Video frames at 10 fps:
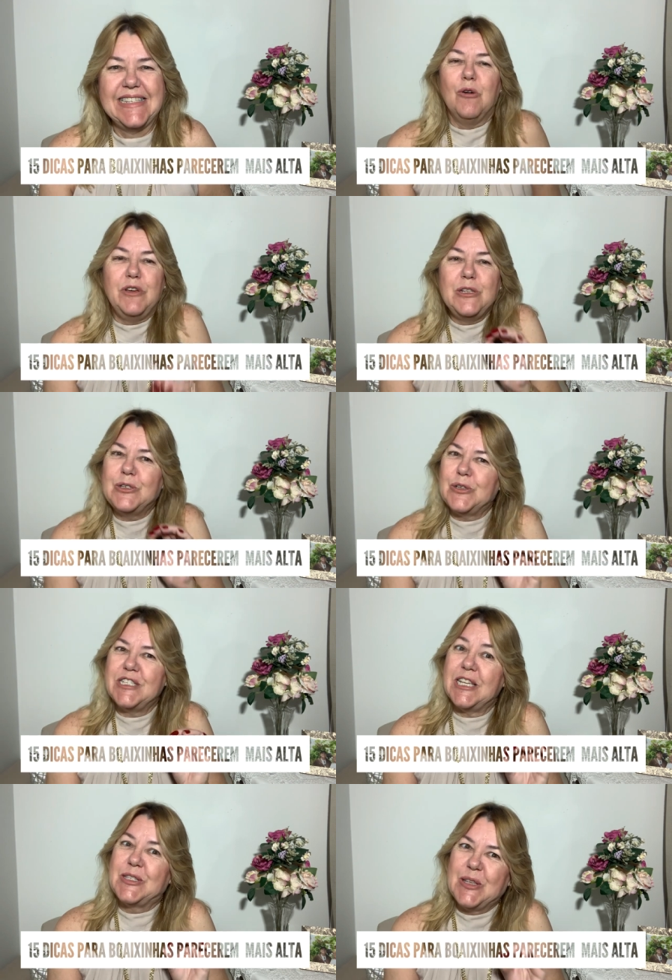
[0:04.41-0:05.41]
O vídeo de hoje
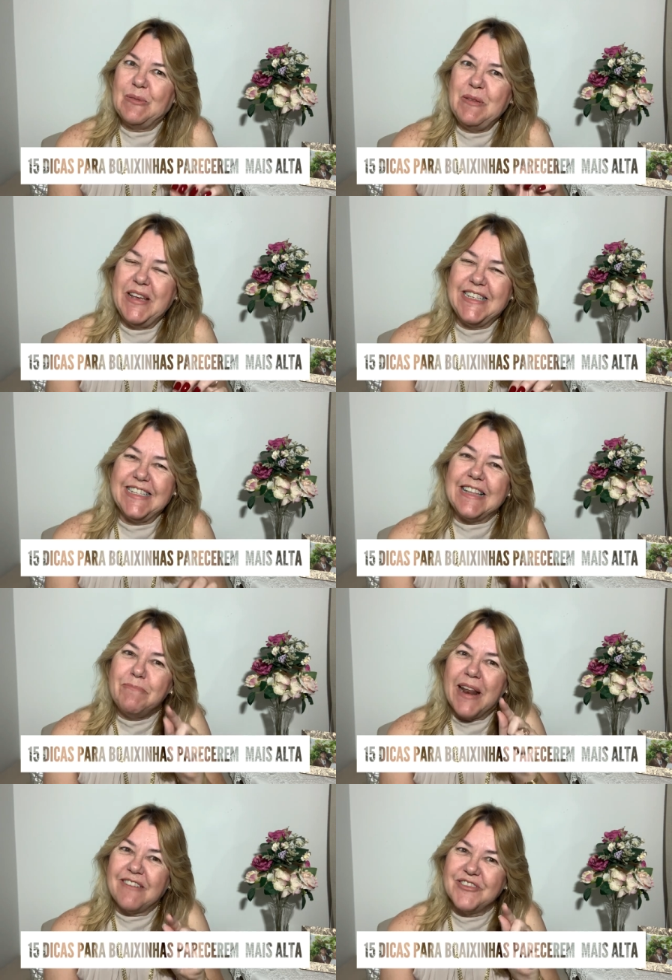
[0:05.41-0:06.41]
é sob medida
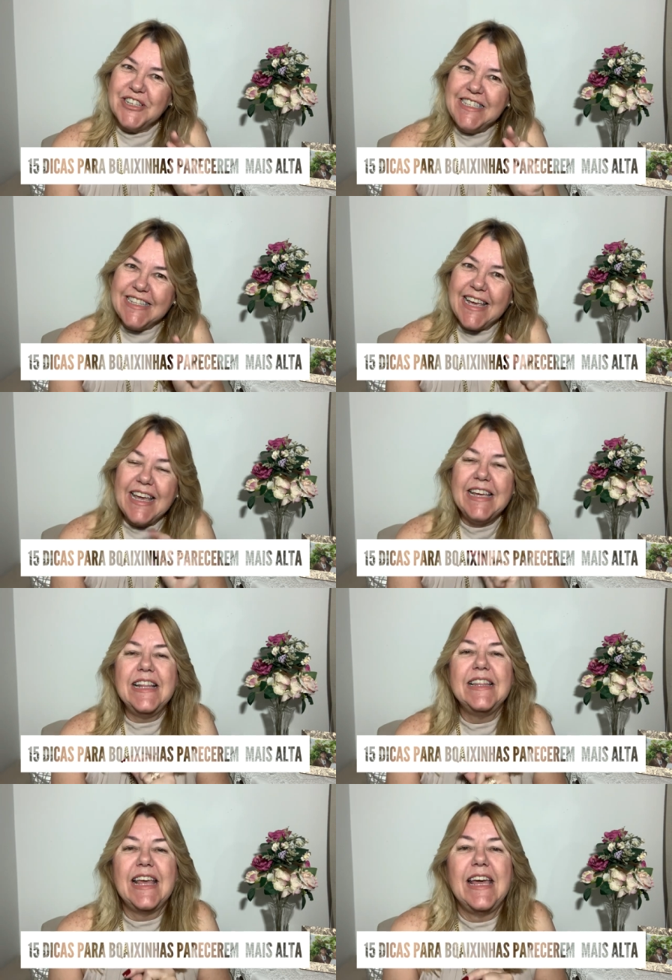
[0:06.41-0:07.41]
para você que
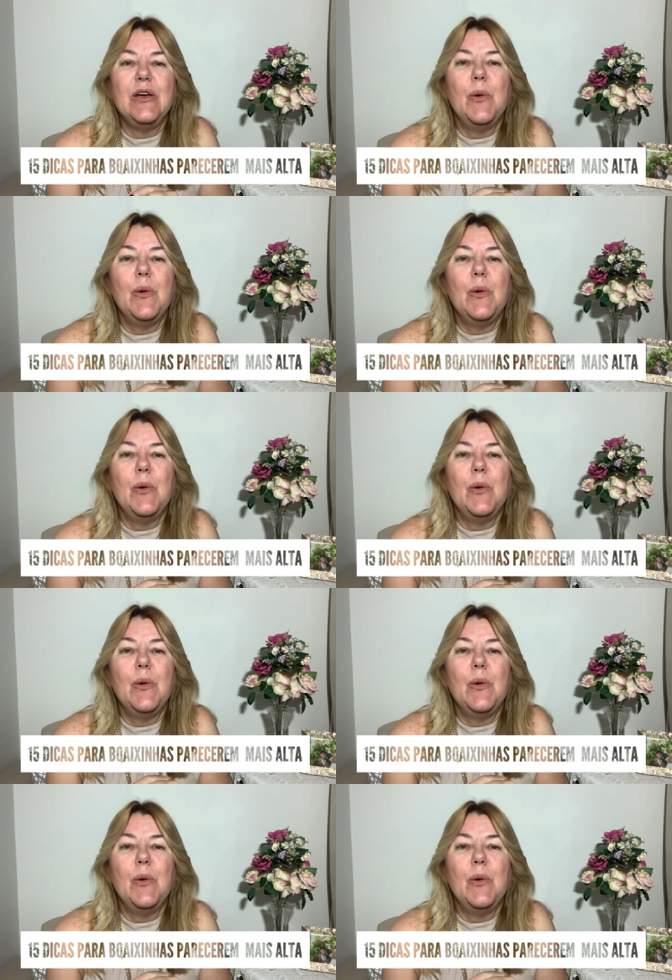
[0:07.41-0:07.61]
tem